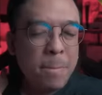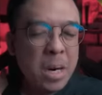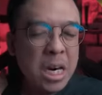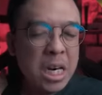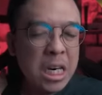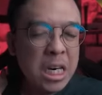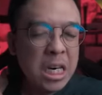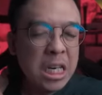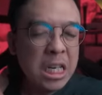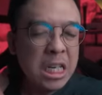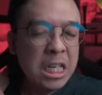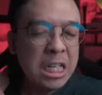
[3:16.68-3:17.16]
ห
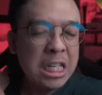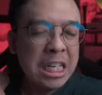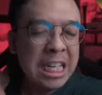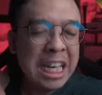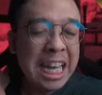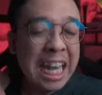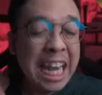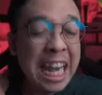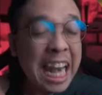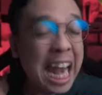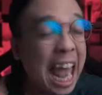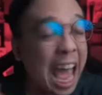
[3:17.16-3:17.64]
มื่น
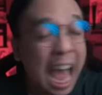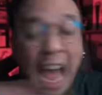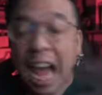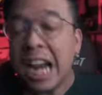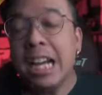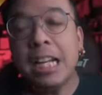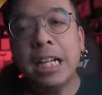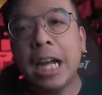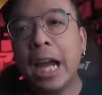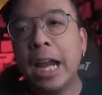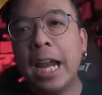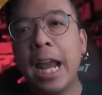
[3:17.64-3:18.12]
ล้า
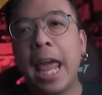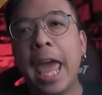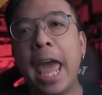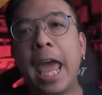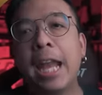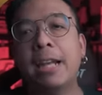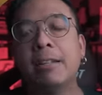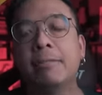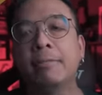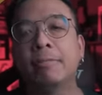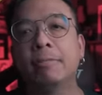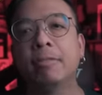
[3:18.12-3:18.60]
นคะแน
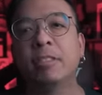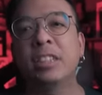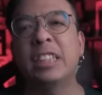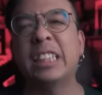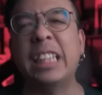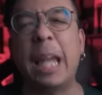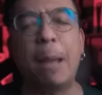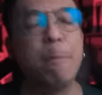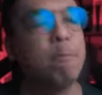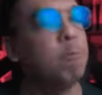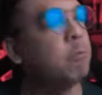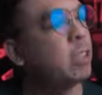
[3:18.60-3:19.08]
น
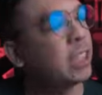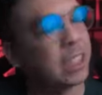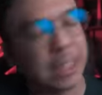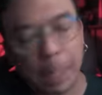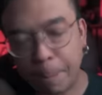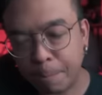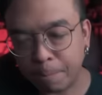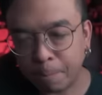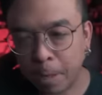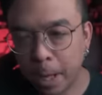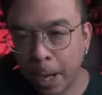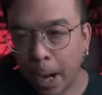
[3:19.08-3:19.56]
เต็ม
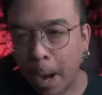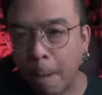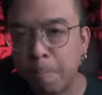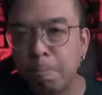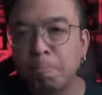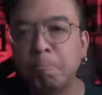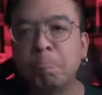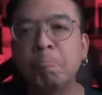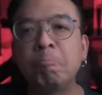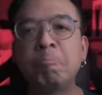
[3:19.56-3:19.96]
สิบเลยครับ